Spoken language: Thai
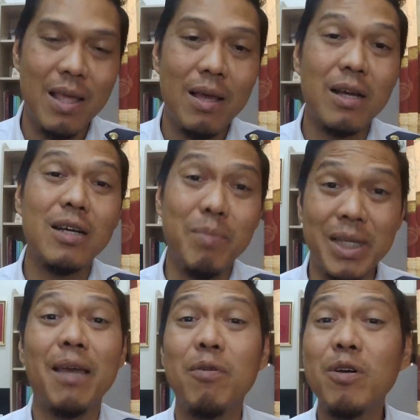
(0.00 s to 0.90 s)
ก็คือมัน
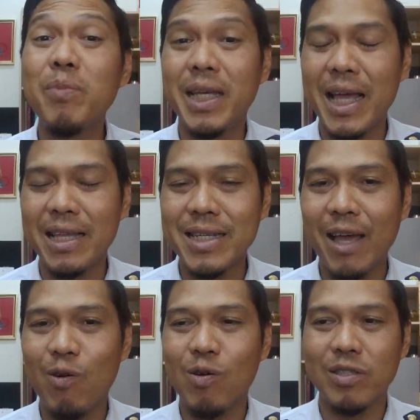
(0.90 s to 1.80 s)
ยังไงก็มีแก่จ่า
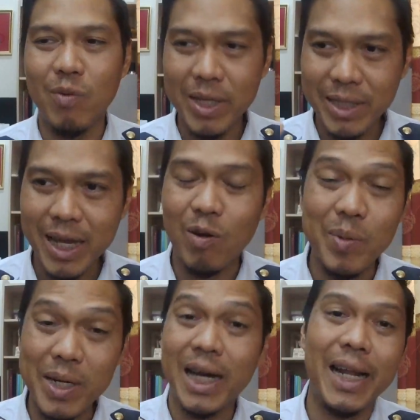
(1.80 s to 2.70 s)
ยออกแต่ว่าจ่ายออก
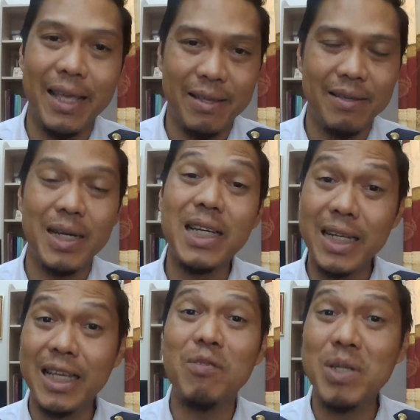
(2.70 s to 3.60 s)
เพื่ออะไร ก็ยัง
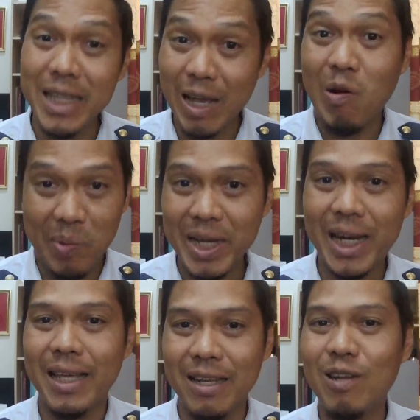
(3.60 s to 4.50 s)
ดีเพราะจ่ายออกเพื่อ
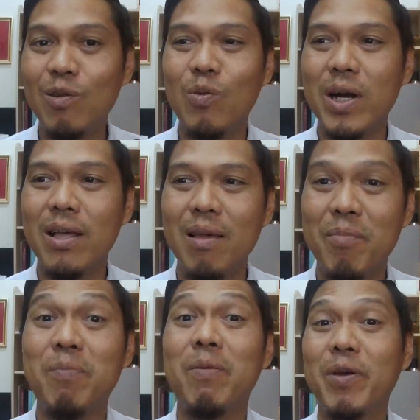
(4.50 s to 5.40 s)
อะไรจะได้รู้ว่า
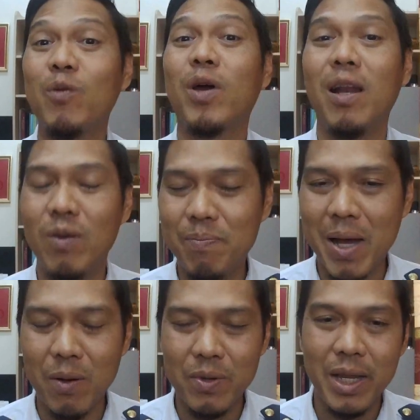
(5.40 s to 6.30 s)
มันเป็นประโยชน์กับเราหรือเป
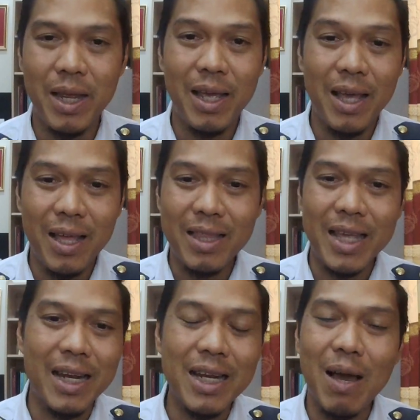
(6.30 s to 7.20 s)
ล่า
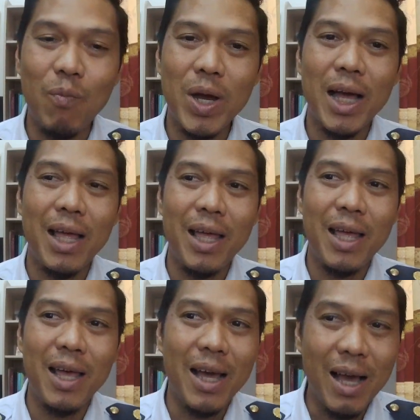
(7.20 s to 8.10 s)
แต่ถ้าถามว่า
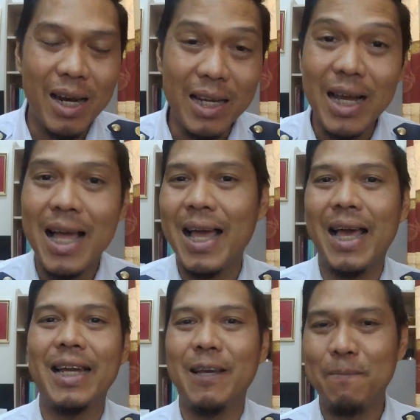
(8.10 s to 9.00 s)
เรื่องหา
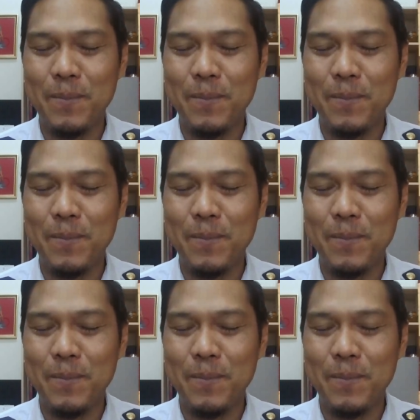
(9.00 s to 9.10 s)
เนี่ย